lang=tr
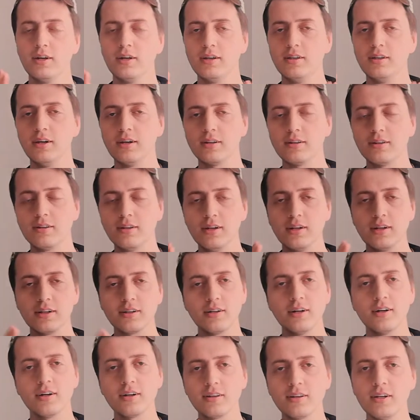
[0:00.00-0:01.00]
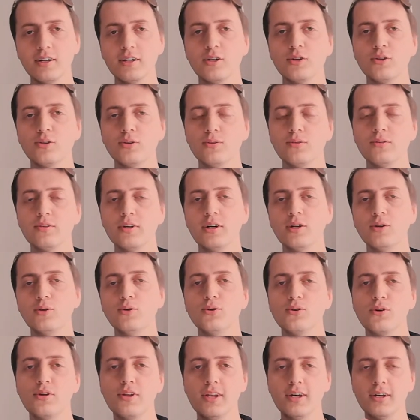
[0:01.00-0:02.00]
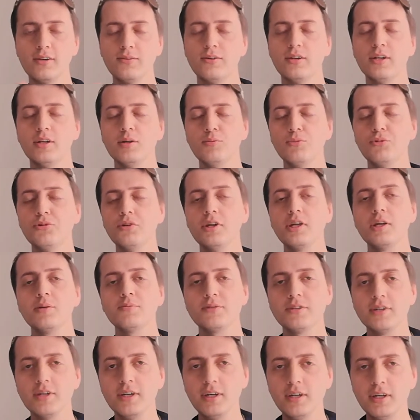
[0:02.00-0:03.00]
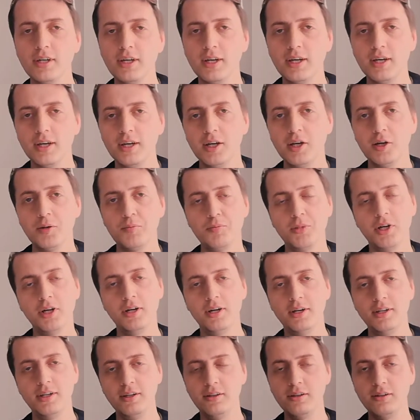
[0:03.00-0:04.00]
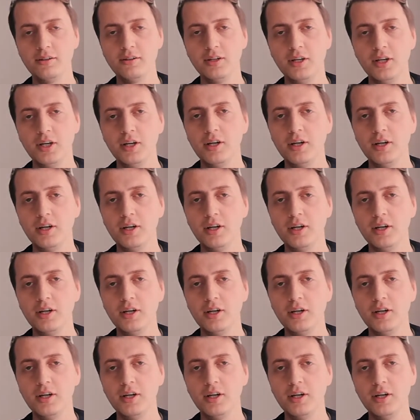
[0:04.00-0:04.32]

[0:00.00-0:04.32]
yatlar, kalklar, şunlar, huriler falan bunlar hepsi bahanedir.